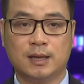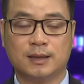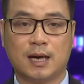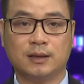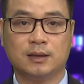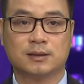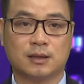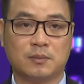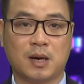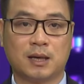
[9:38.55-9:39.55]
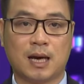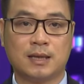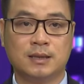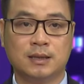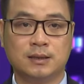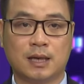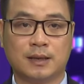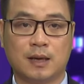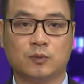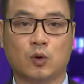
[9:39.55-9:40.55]
đã thực sự mang lại những trải
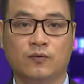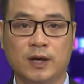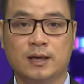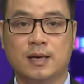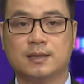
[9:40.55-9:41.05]
nghiệm thú vị